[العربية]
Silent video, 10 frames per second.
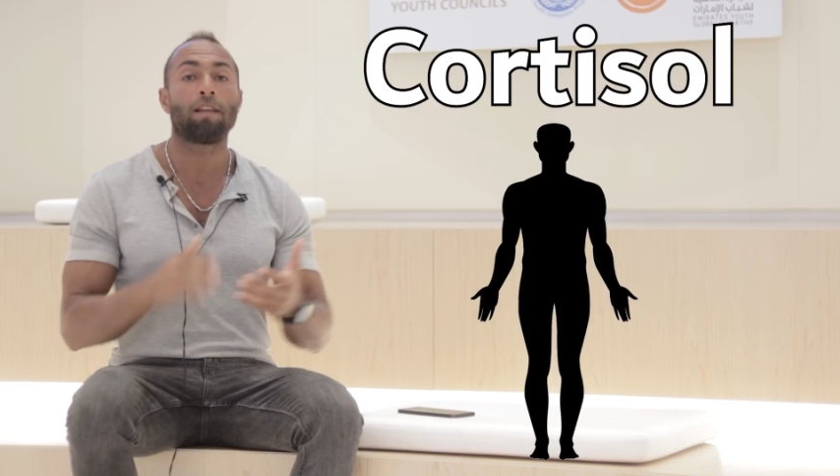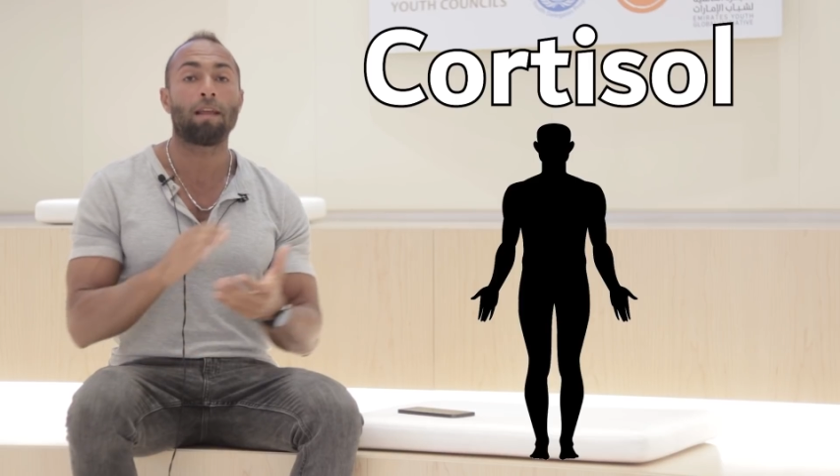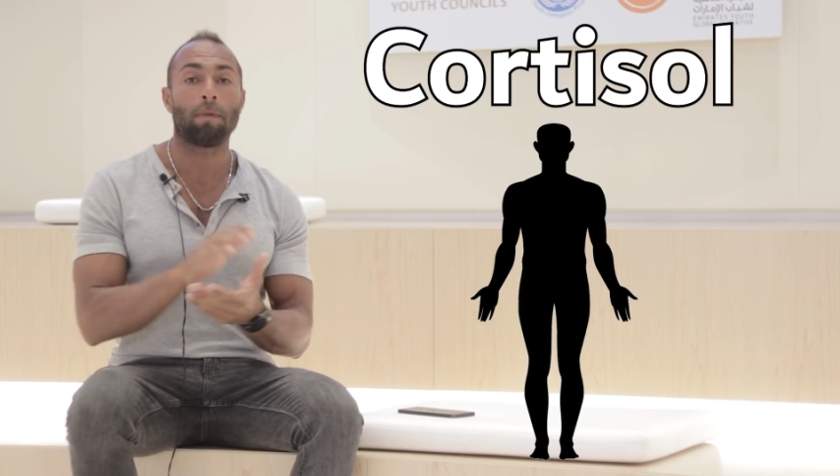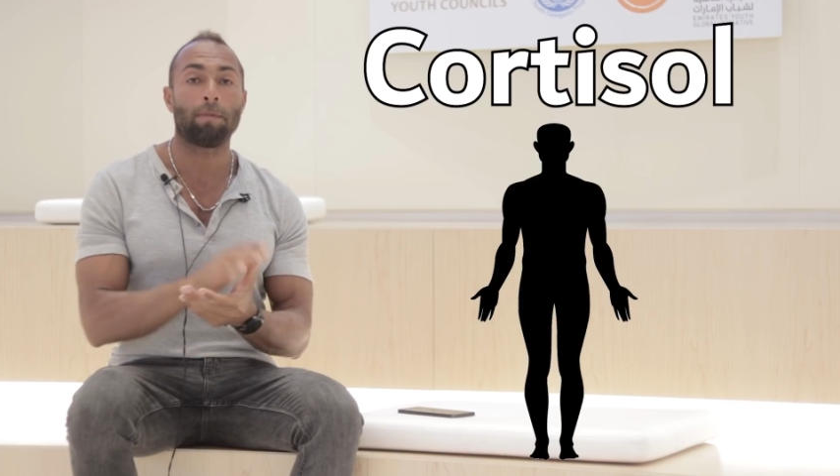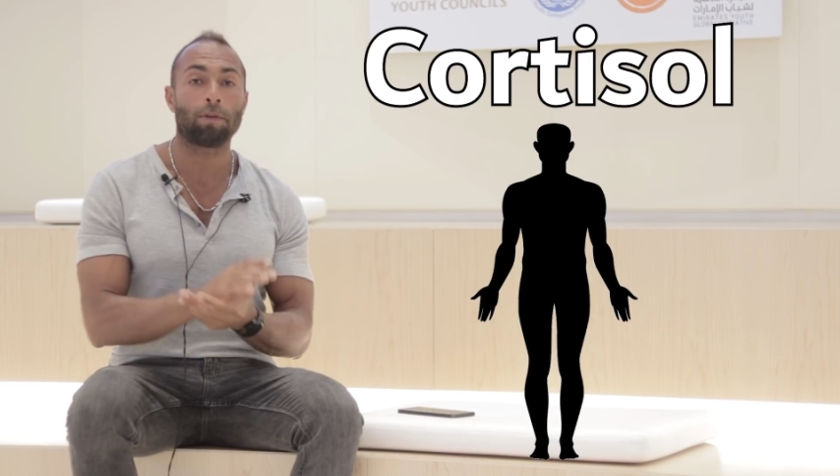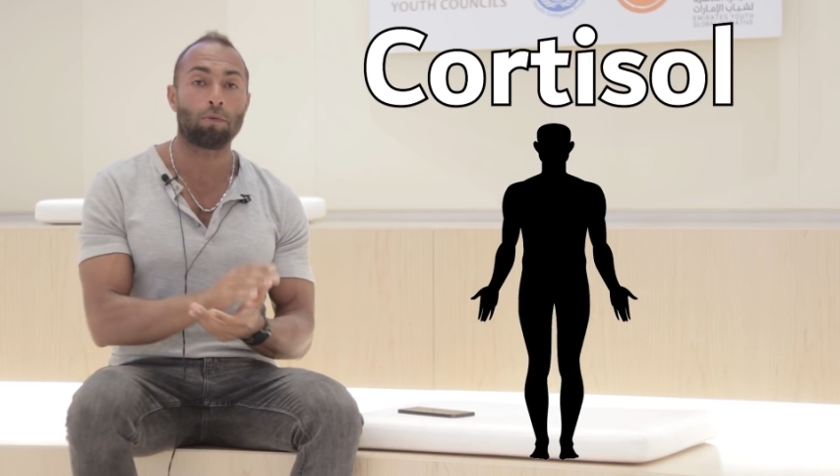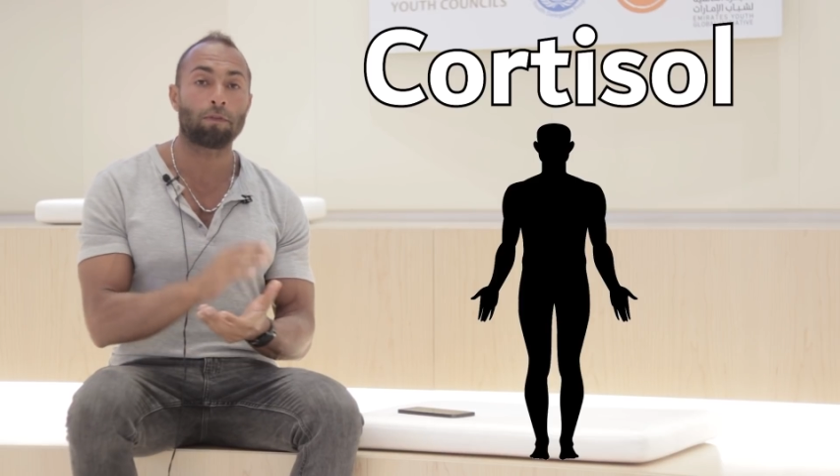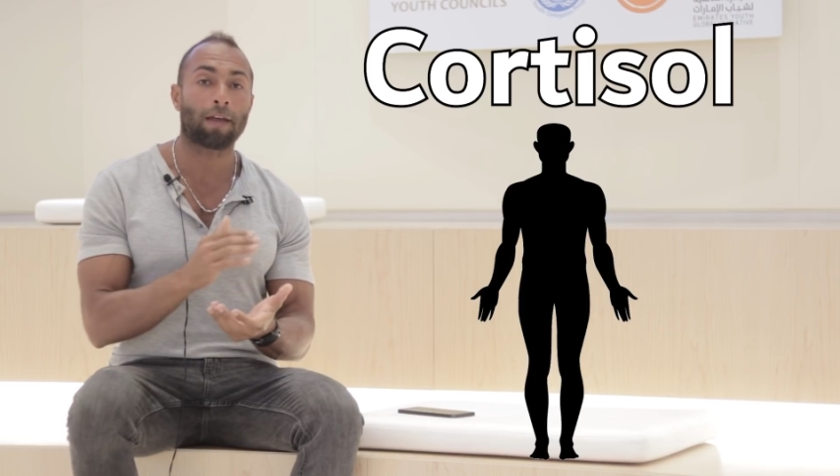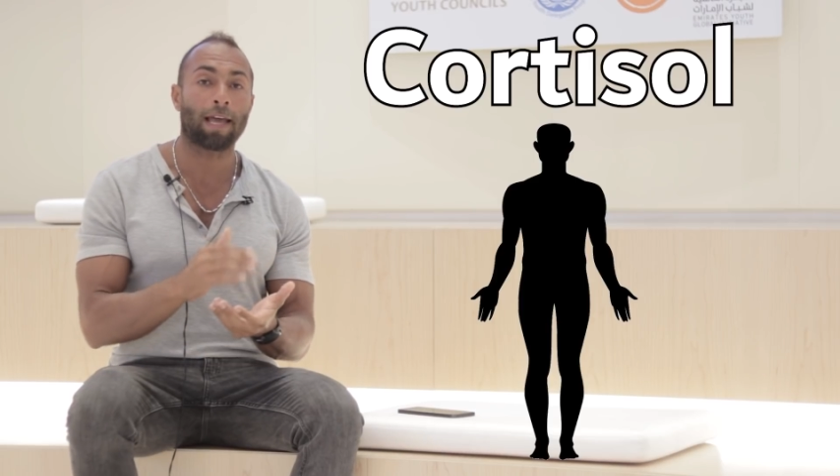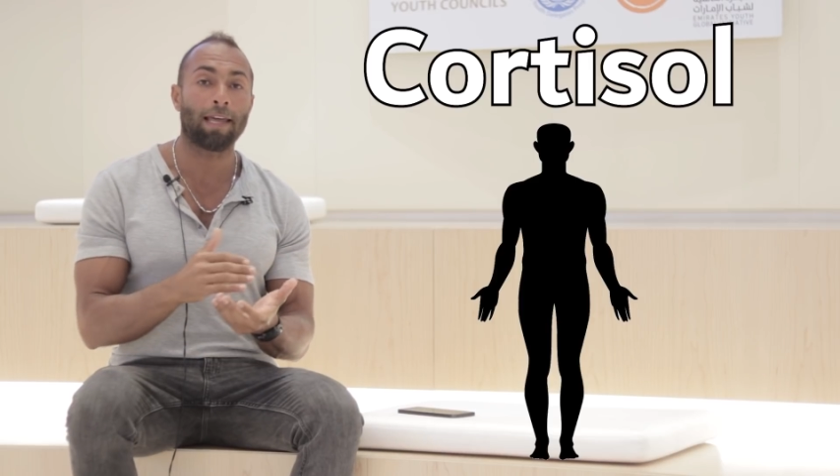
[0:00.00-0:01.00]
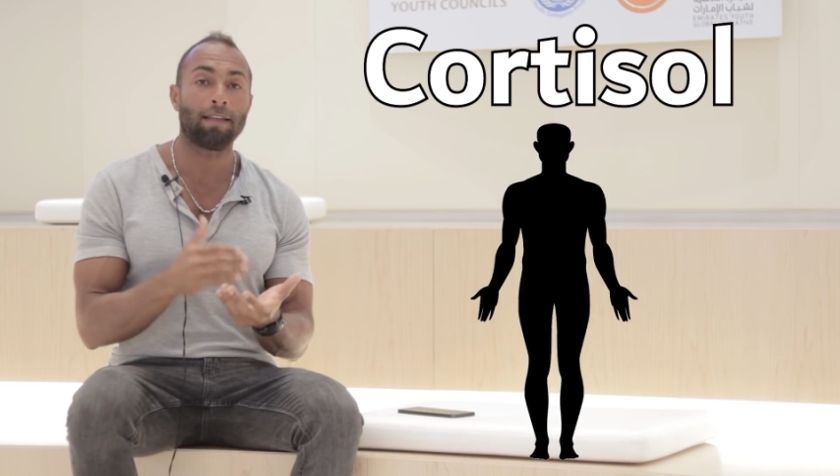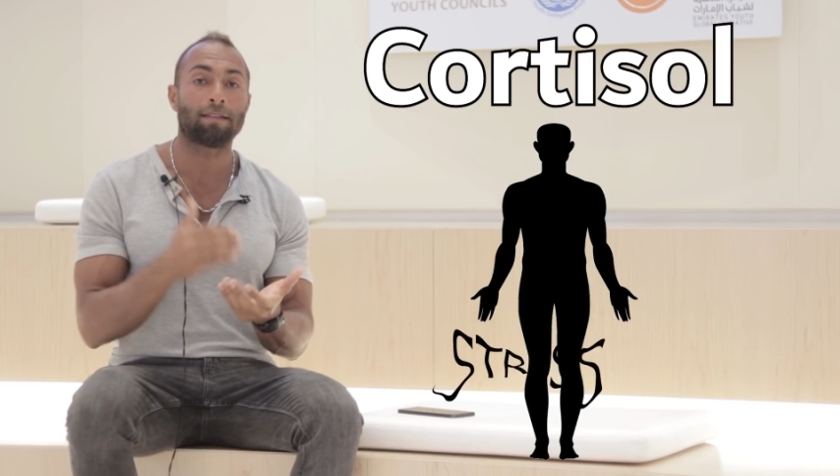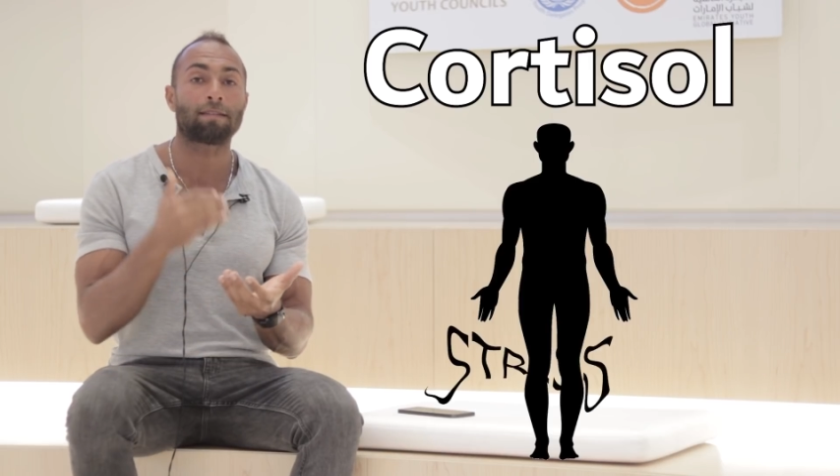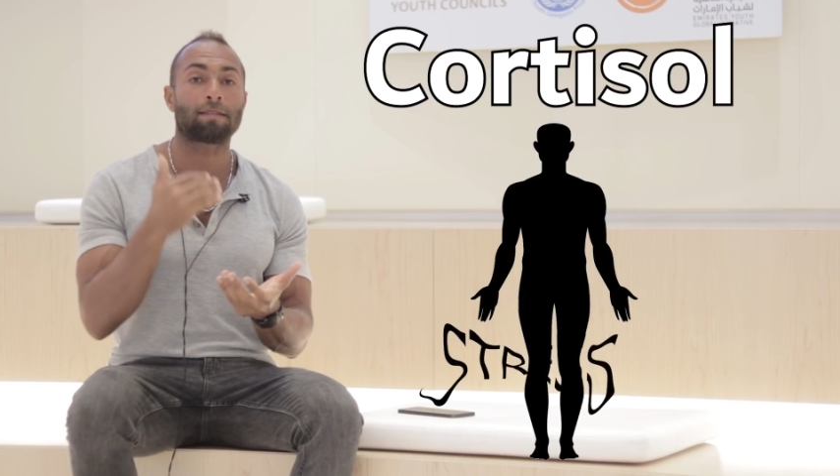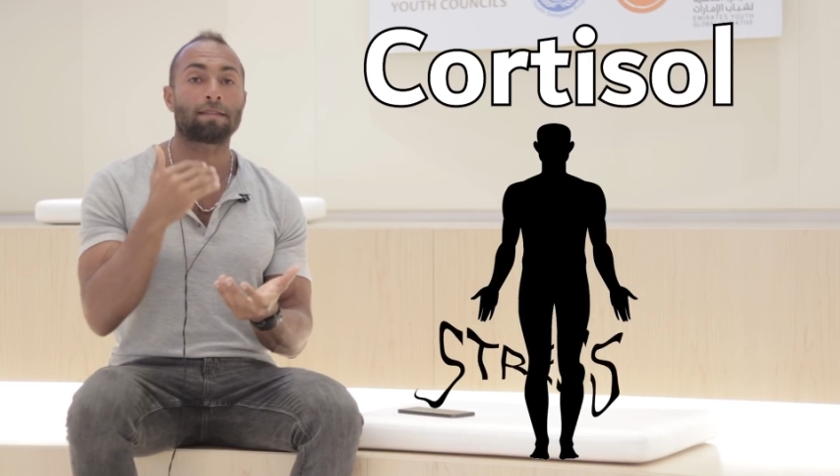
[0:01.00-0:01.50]
لما بيكون في حاله
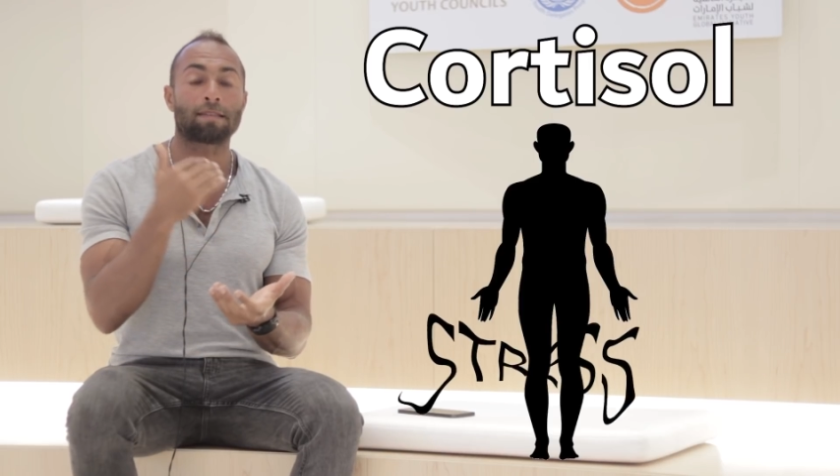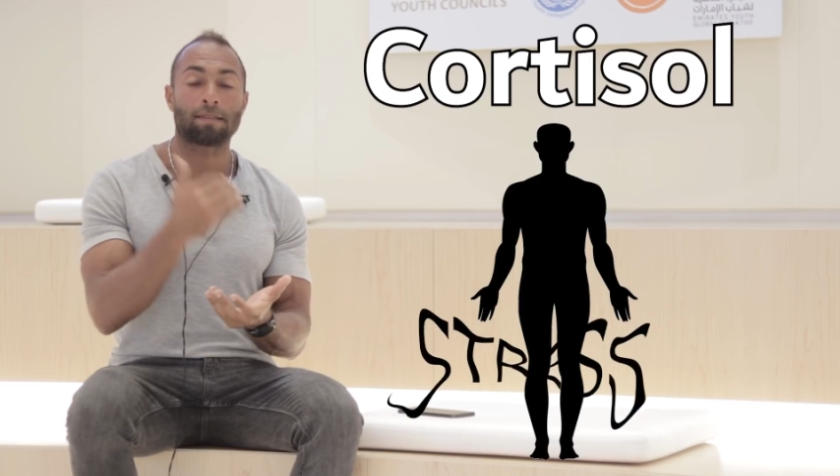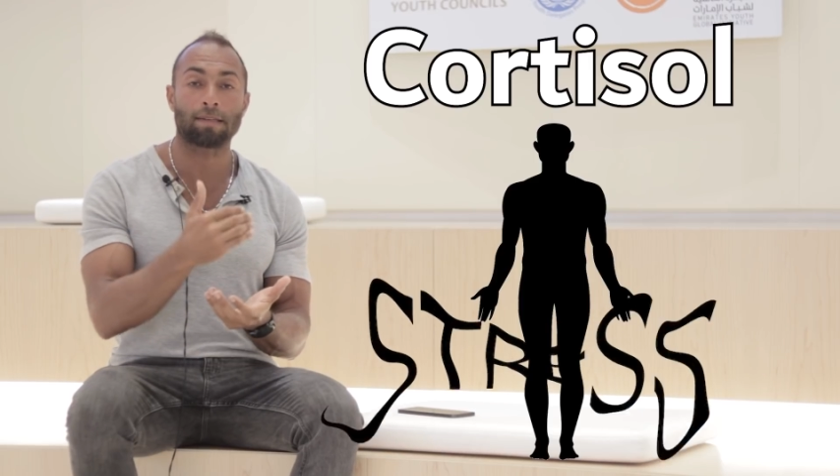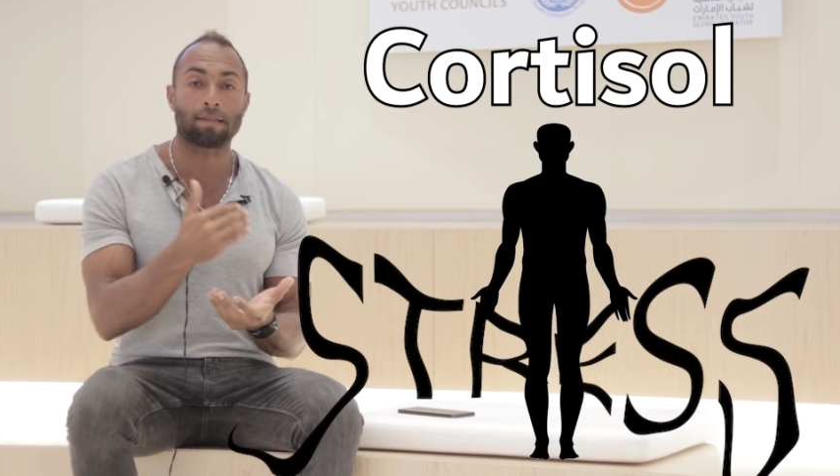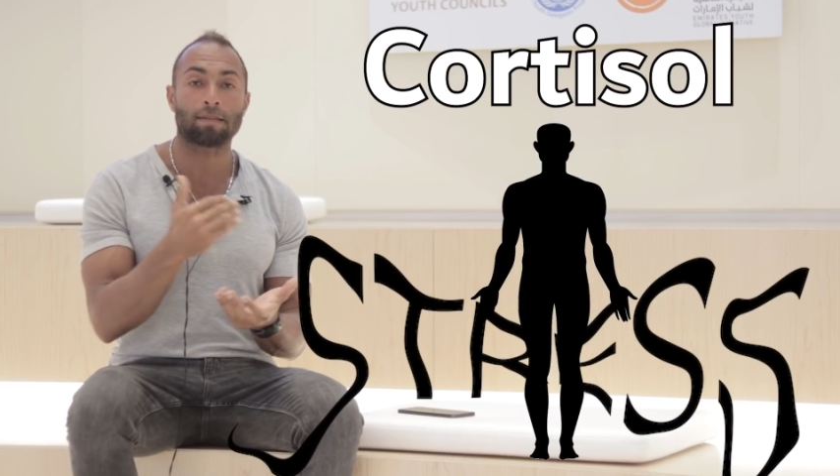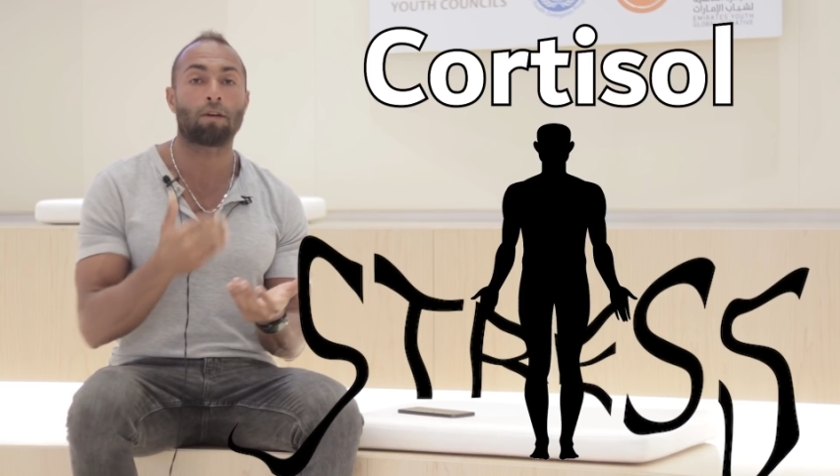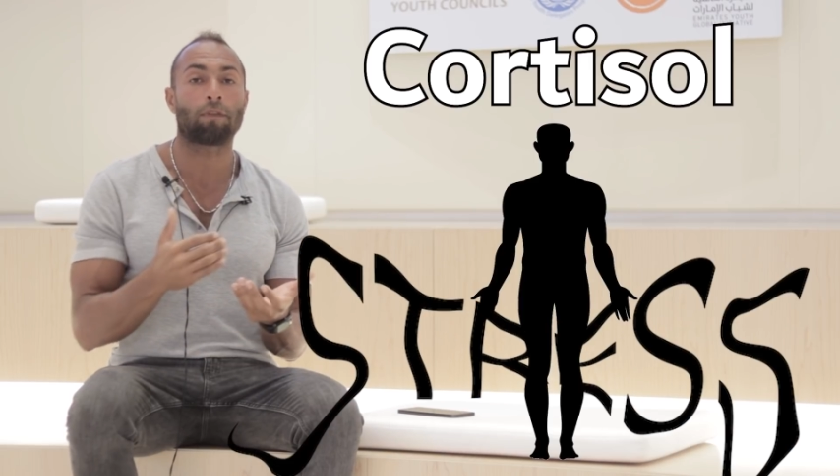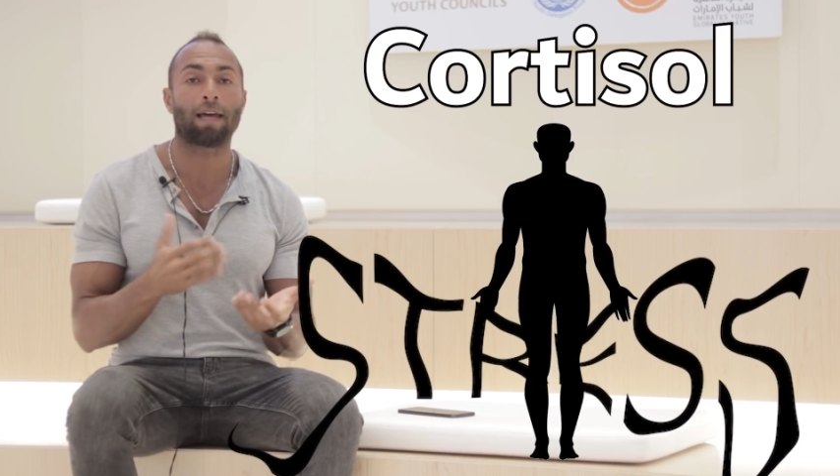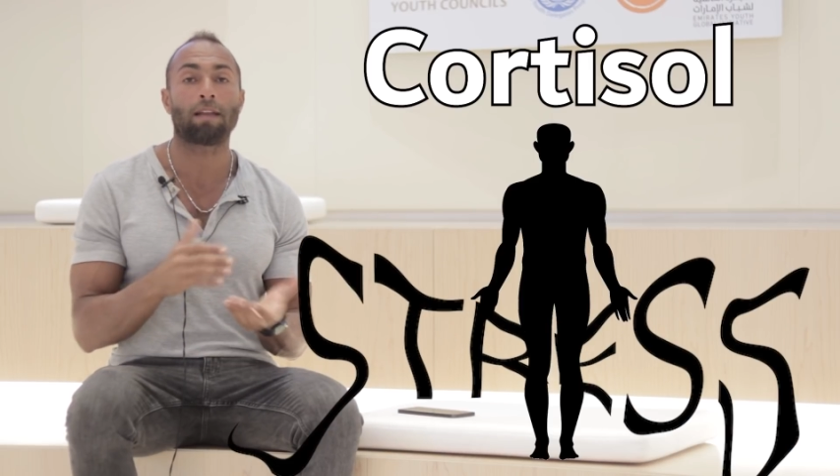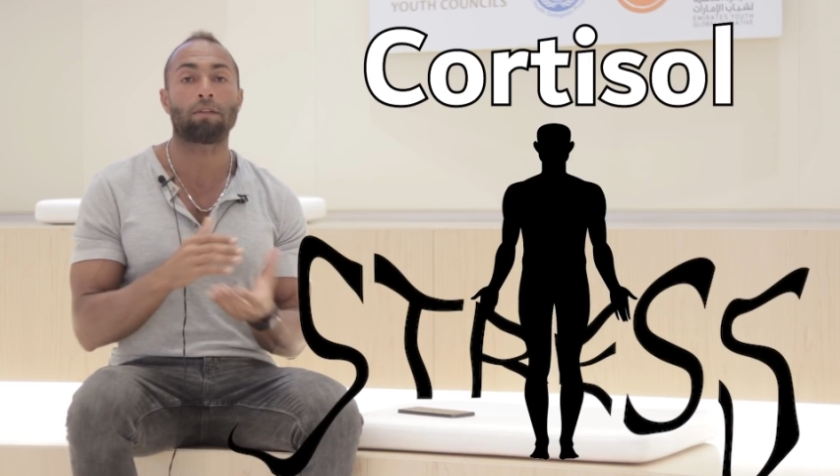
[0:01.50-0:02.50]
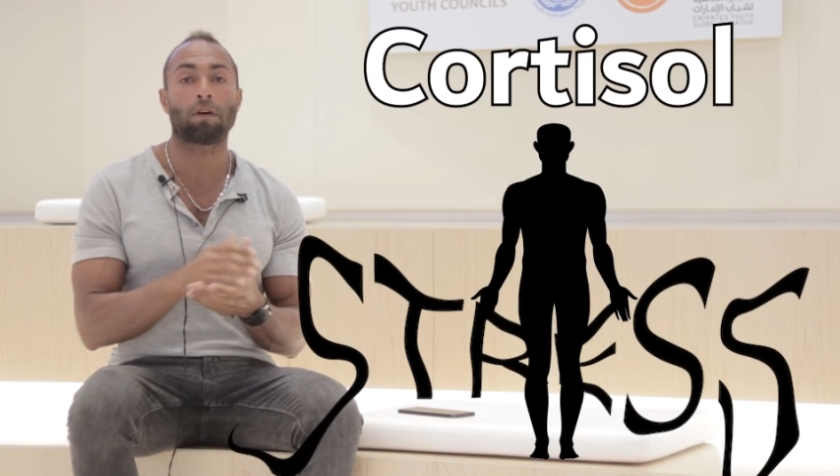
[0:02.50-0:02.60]
ستريس او في حاله